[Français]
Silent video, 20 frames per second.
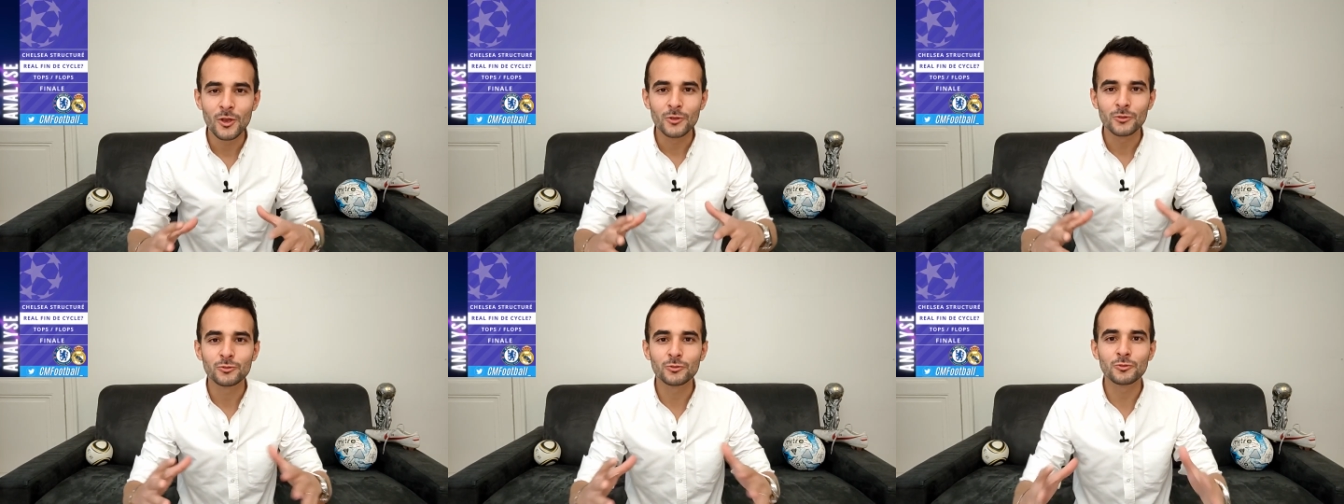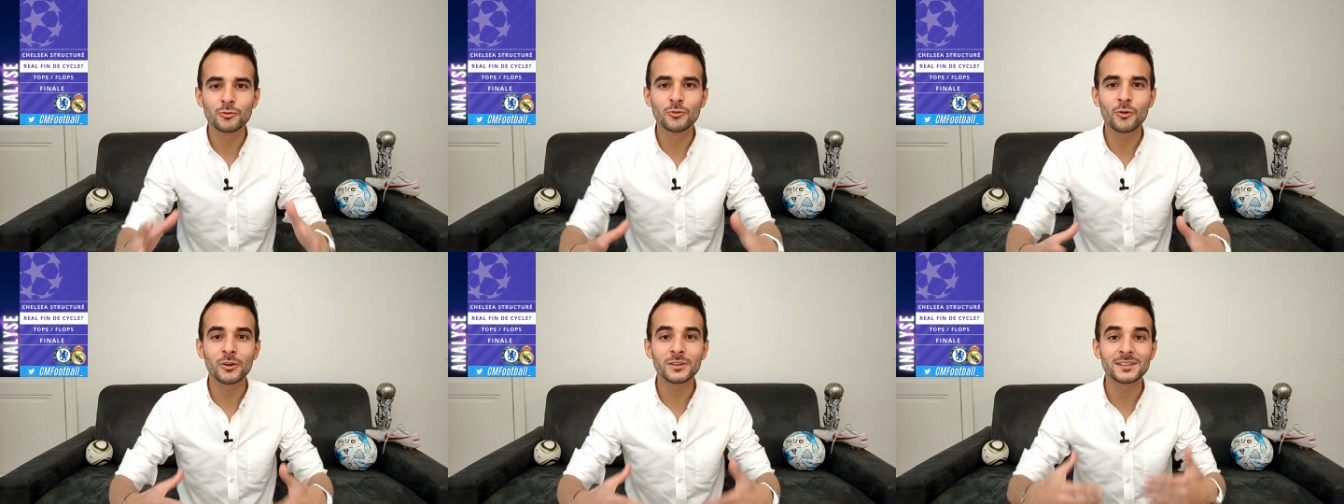
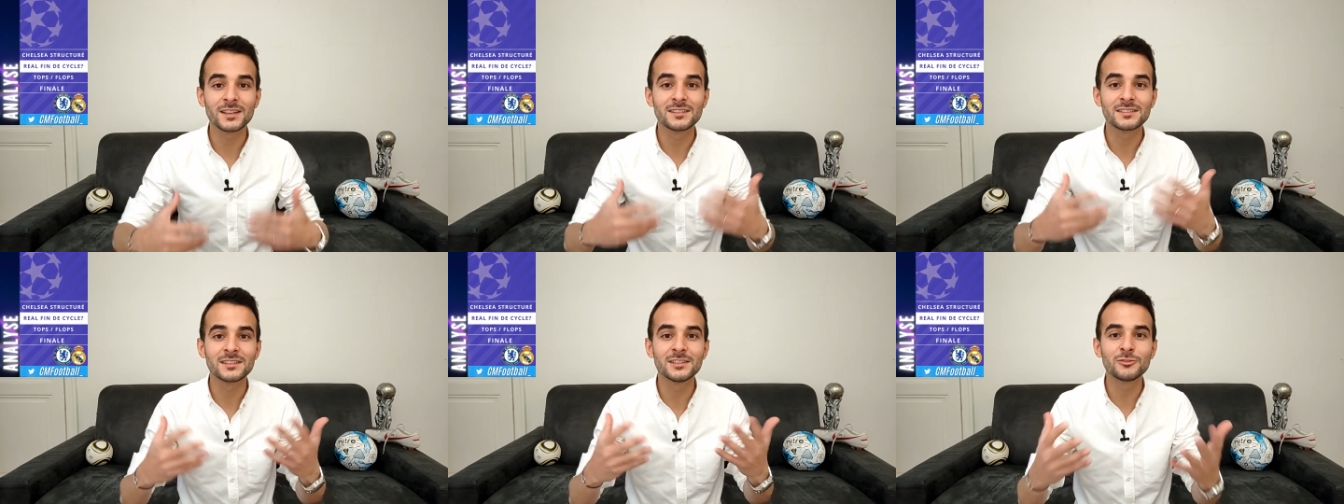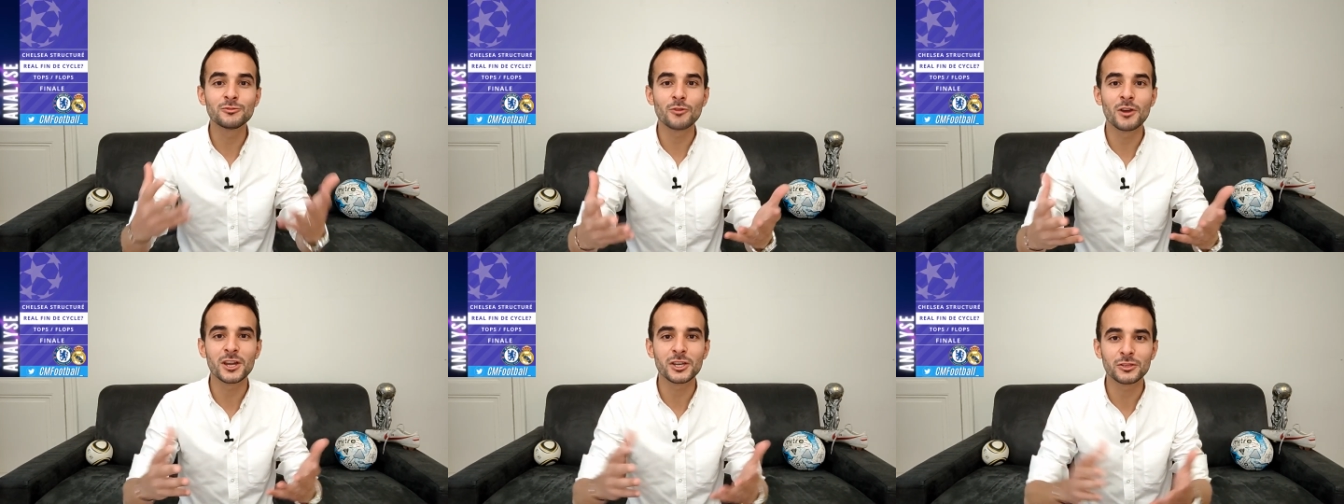sur cette
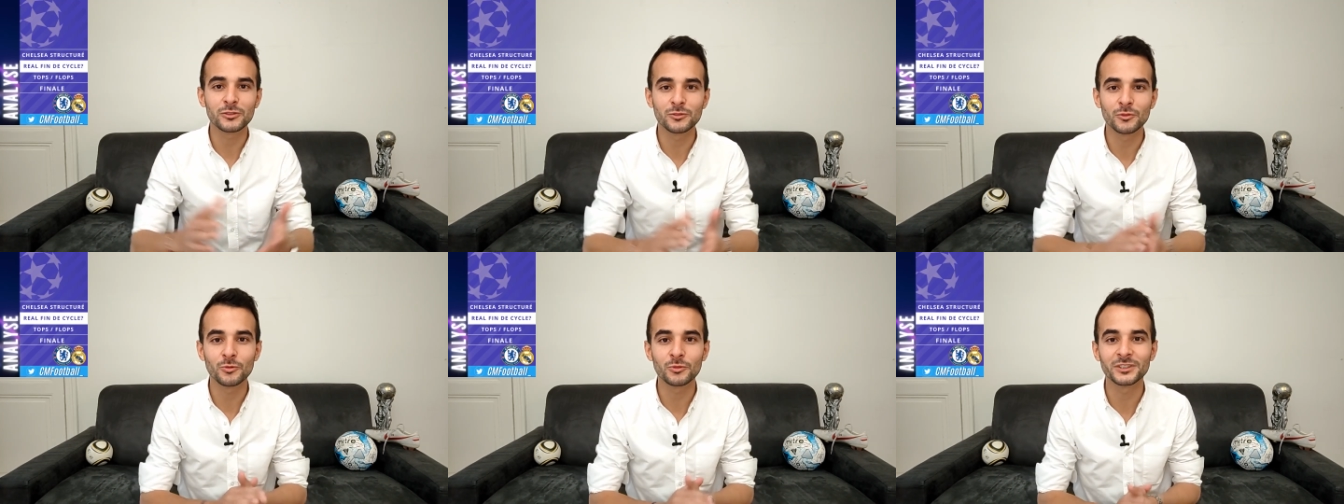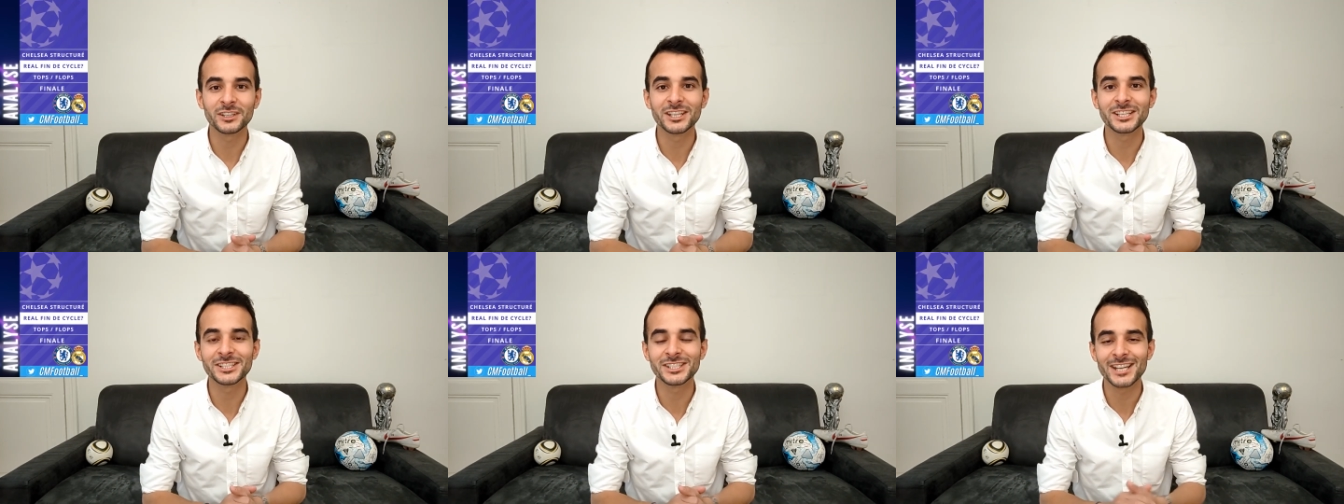situation
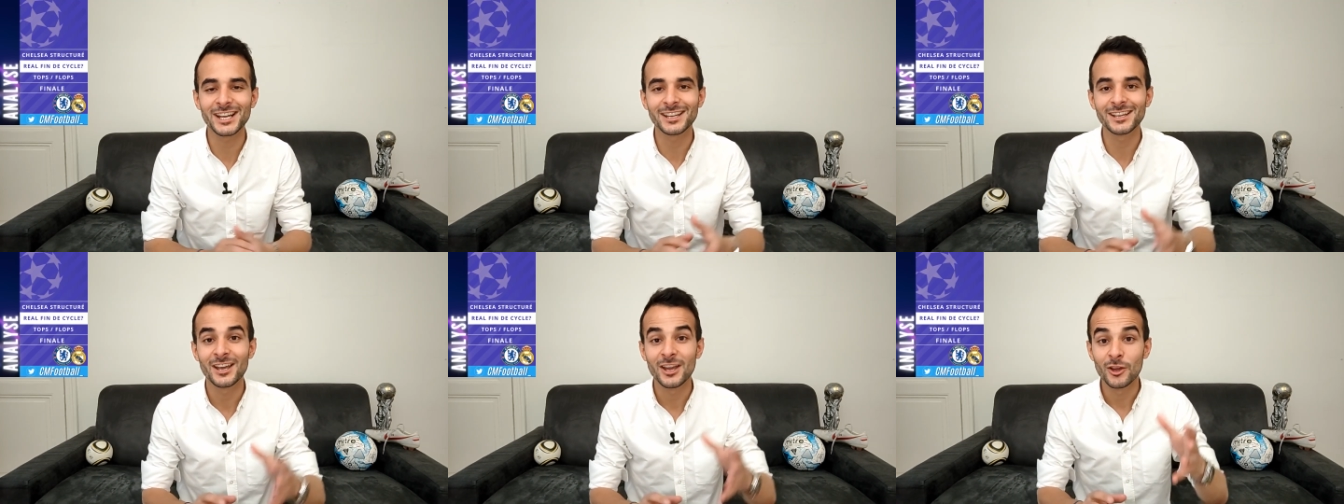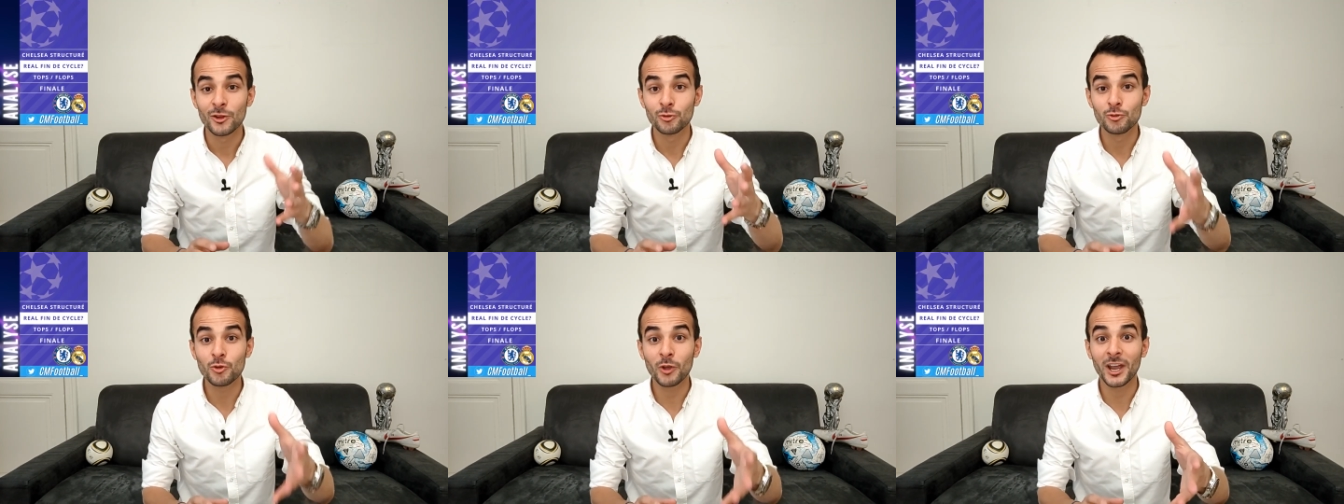d'échec
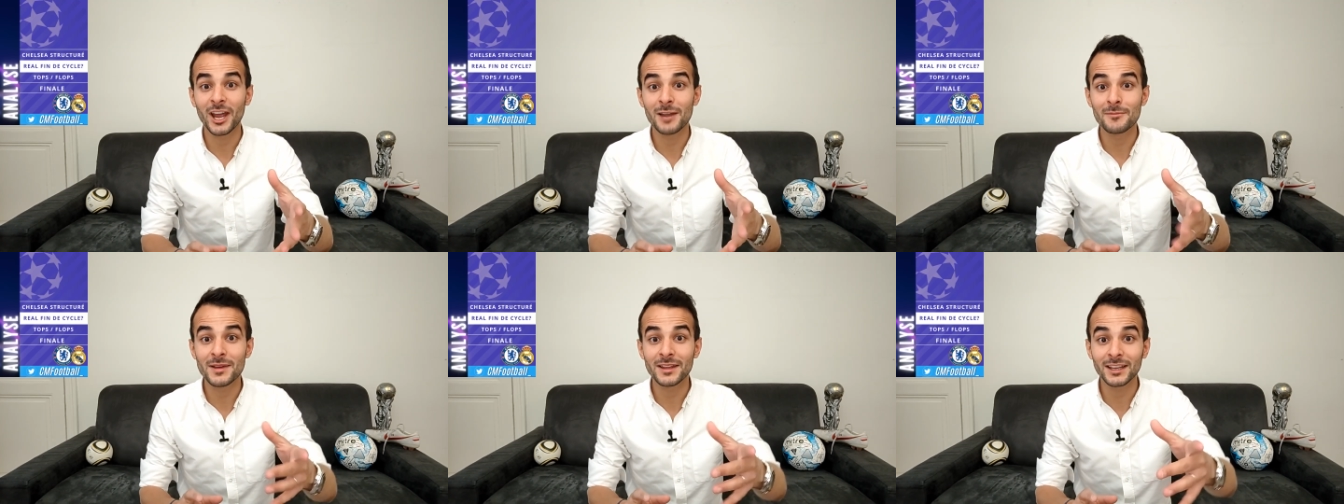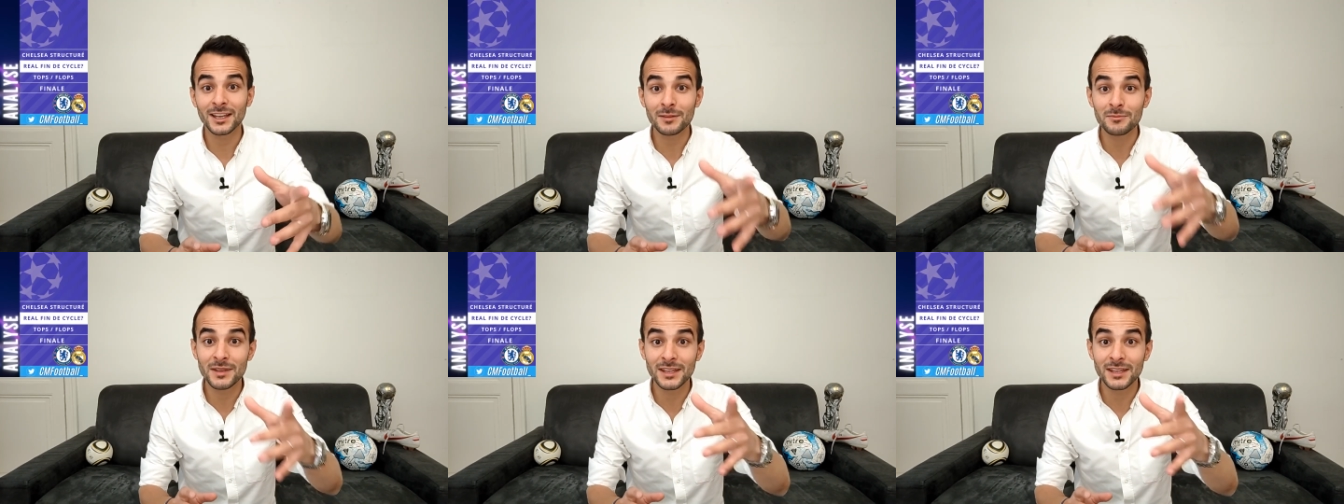du Real Madrid.